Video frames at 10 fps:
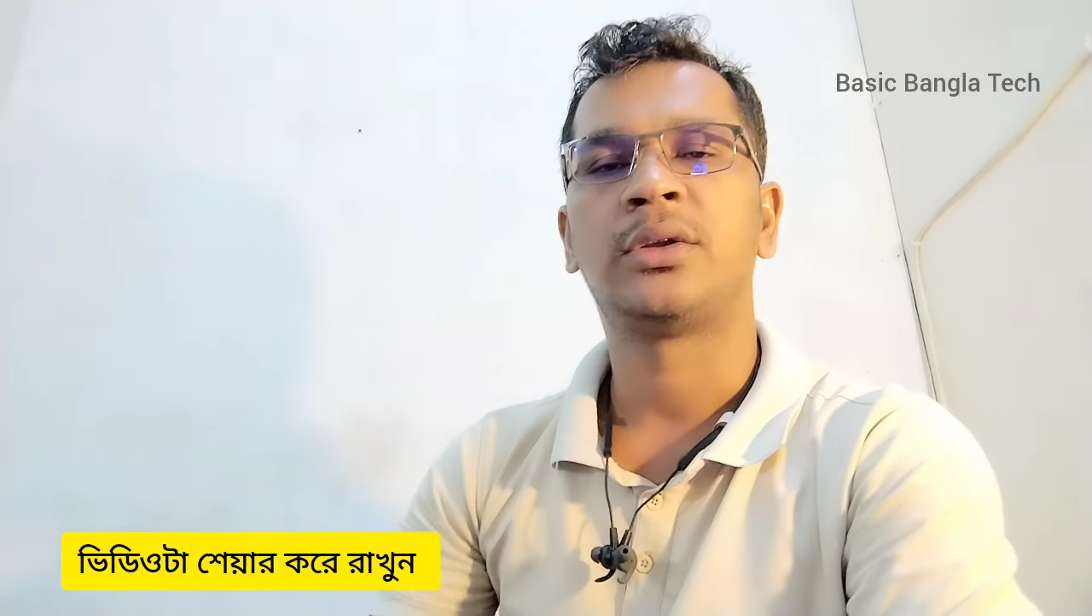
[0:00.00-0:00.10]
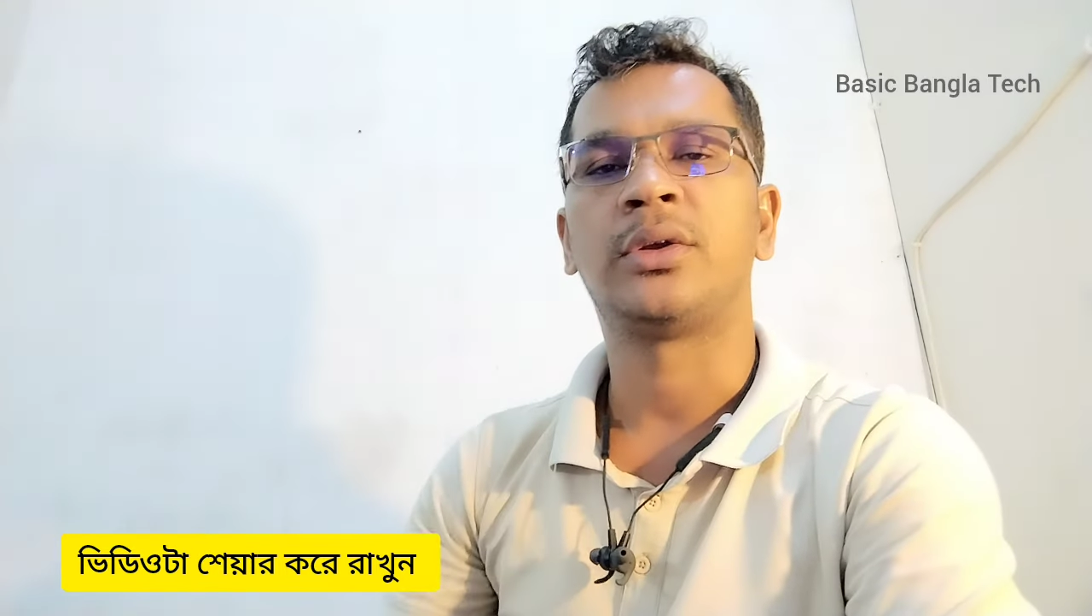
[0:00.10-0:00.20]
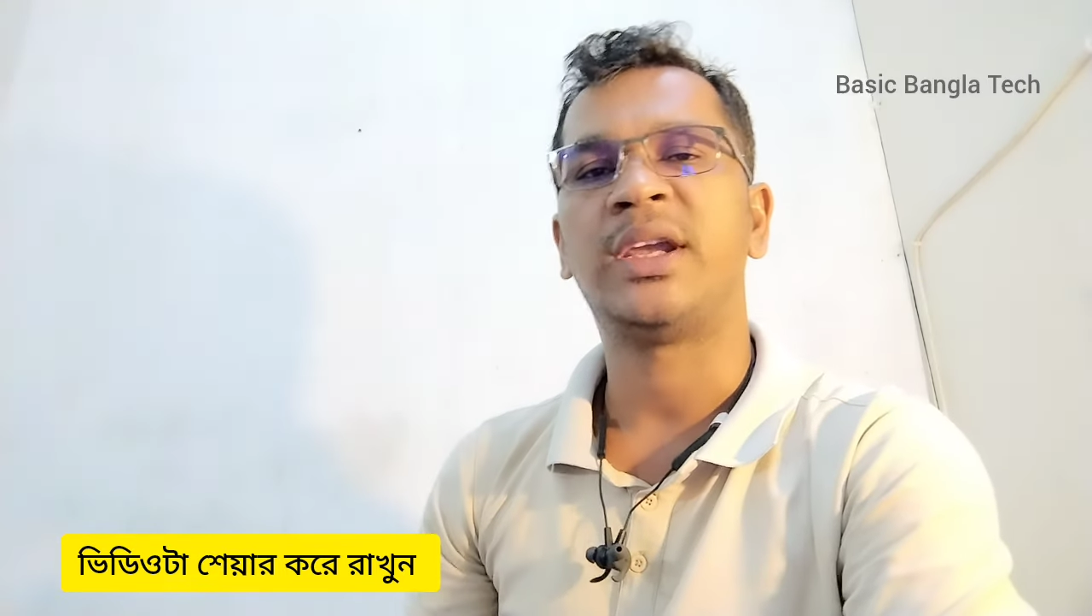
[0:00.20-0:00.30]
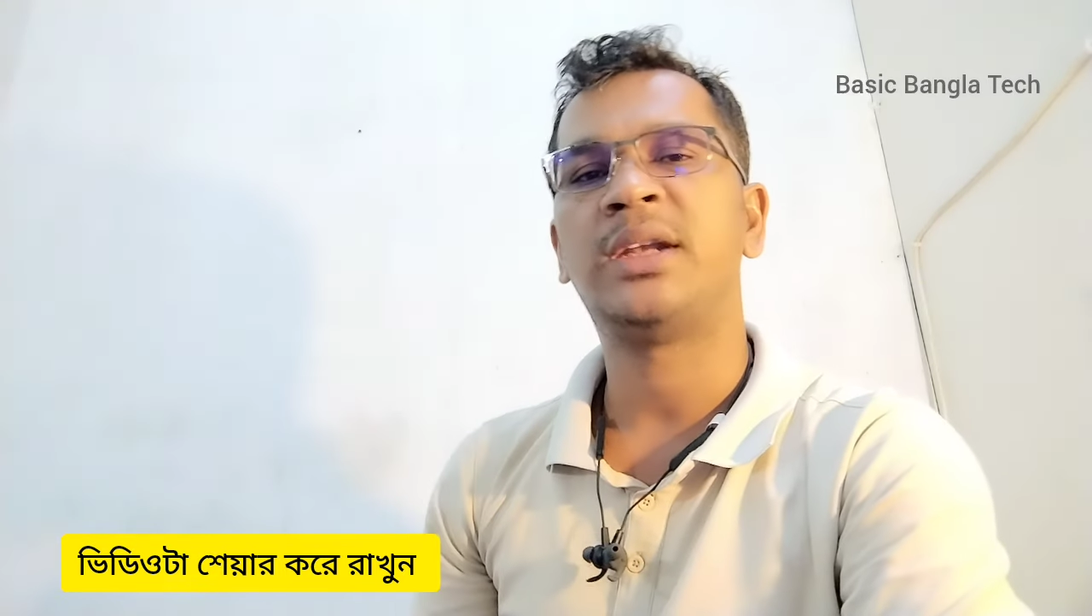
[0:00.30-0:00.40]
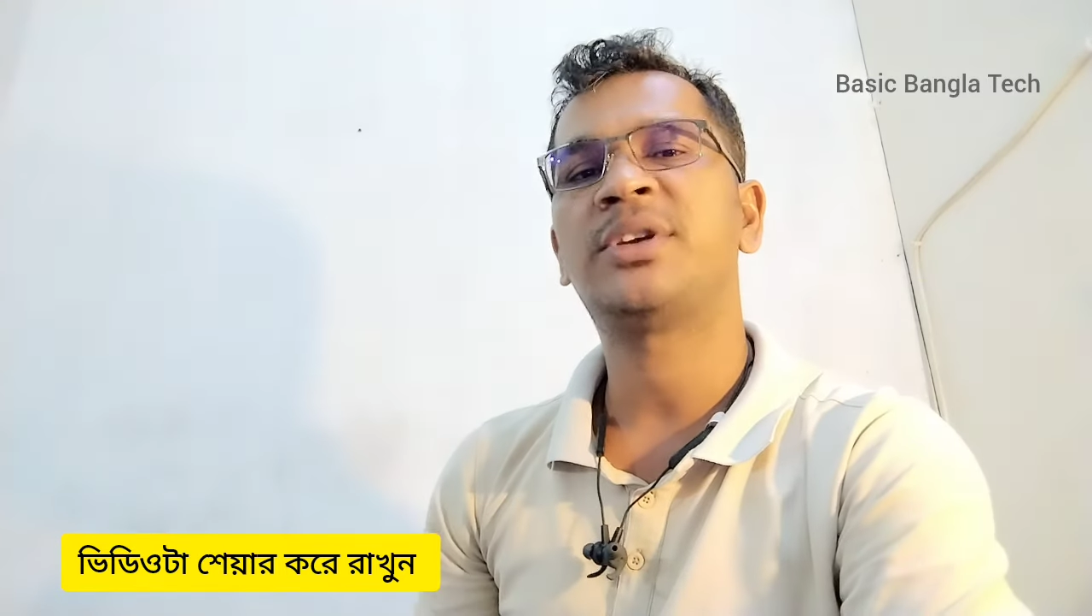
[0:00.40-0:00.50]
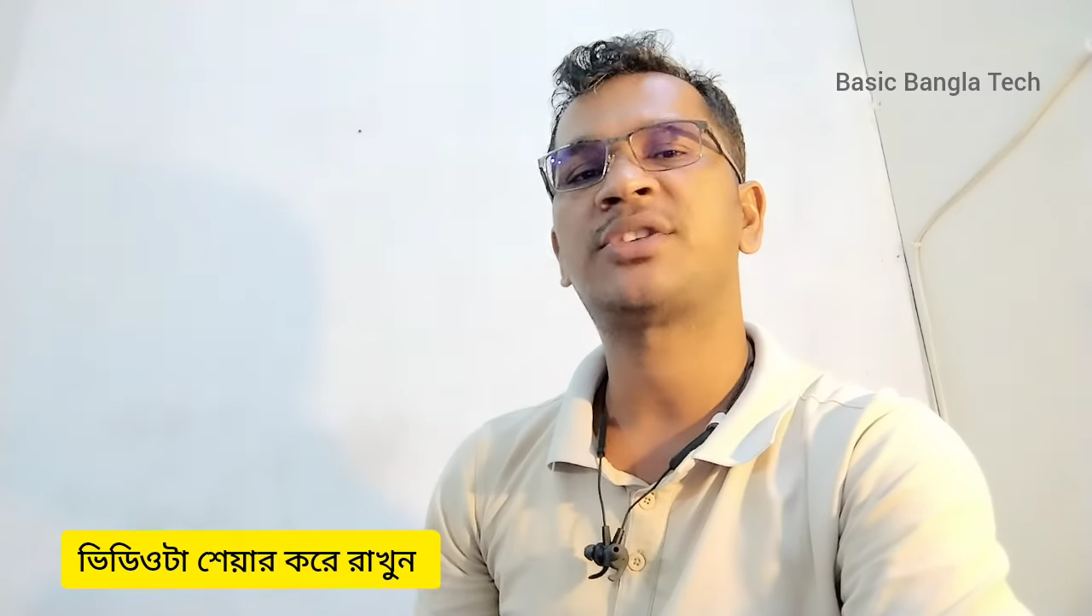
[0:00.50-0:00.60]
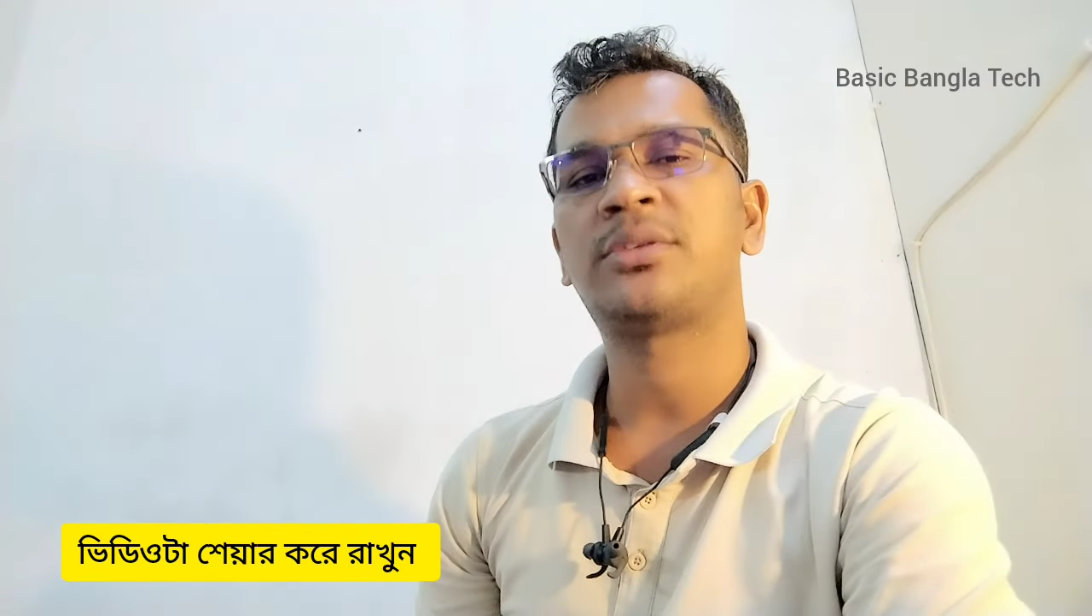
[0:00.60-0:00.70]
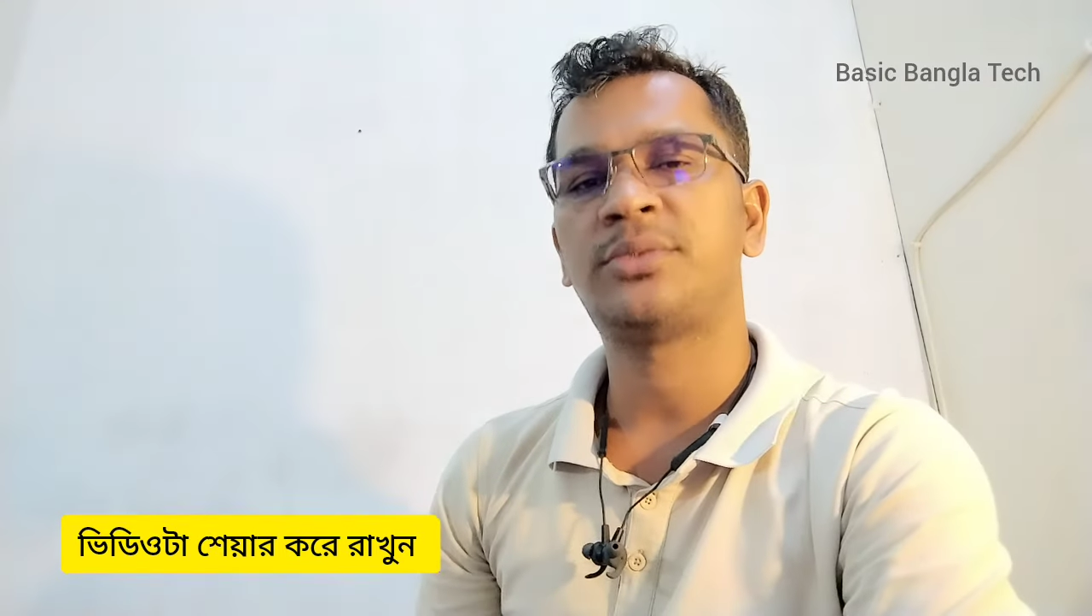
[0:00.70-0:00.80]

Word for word: তো ইনভেস্টর